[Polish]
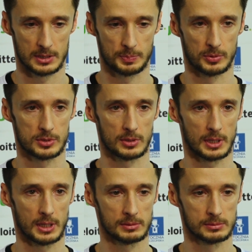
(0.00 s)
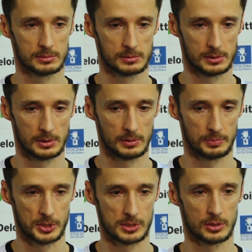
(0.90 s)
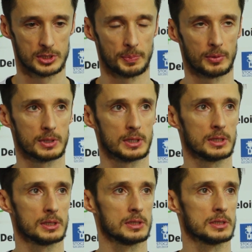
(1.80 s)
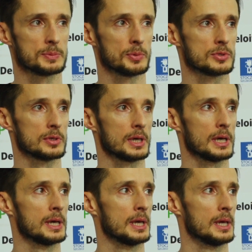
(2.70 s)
sponsora, i przy zgodzie pełnej sponsora